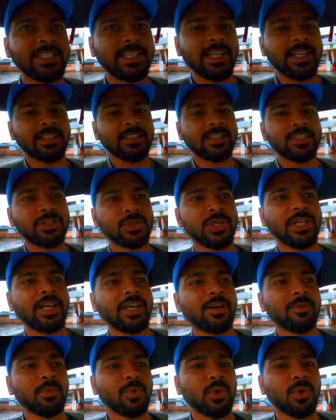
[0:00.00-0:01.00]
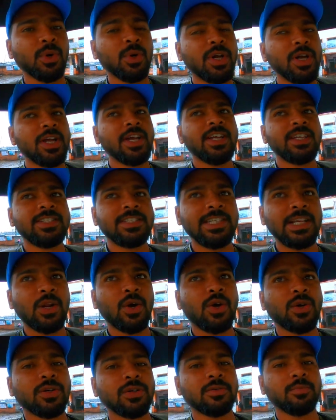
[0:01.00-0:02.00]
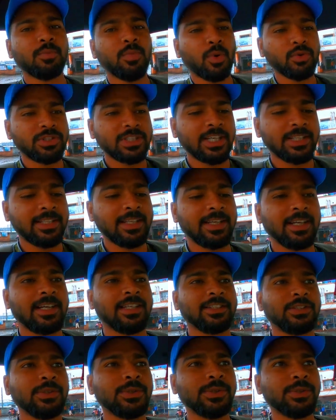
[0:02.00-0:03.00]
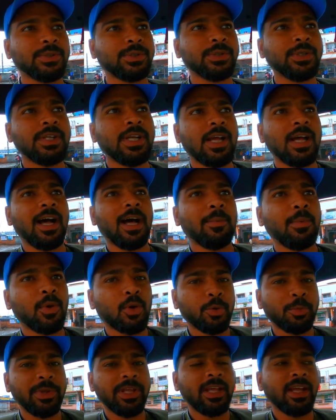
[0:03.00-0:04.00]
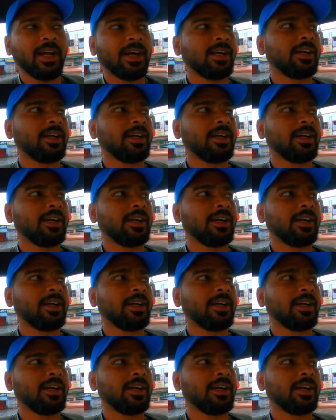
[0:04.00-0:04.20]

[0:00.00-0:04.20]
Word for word: बजे के अंदर जो है हमको शिलोंग पहुँचा देगा तो आप लोग भी